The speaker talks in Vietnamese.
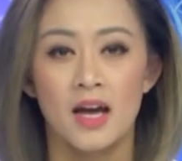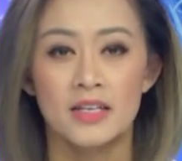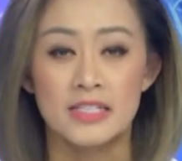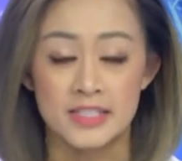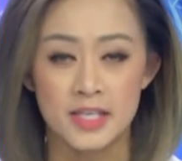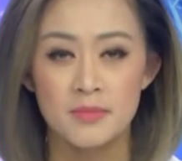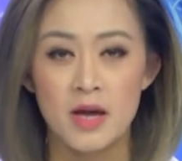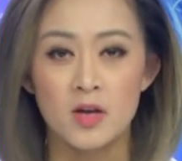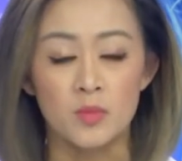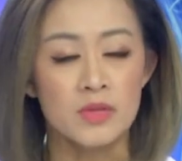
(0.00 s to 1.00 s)
địa chỉ
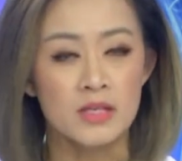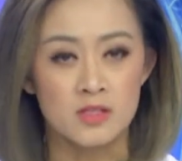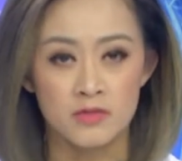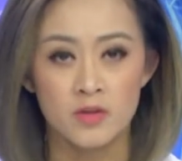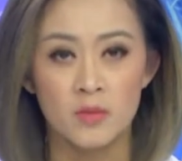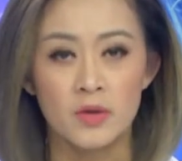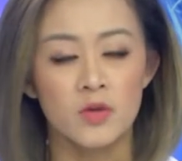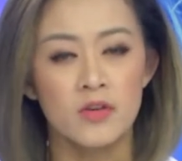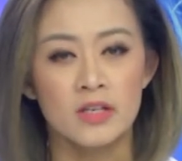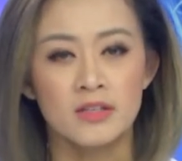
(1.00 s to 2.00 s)
email cũng như là số phone mà
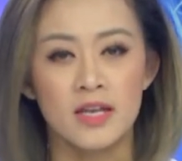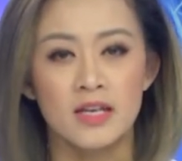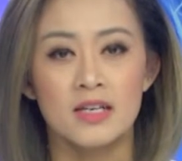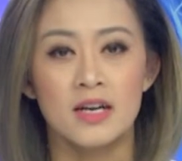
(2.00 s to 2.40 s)
quý vị có thể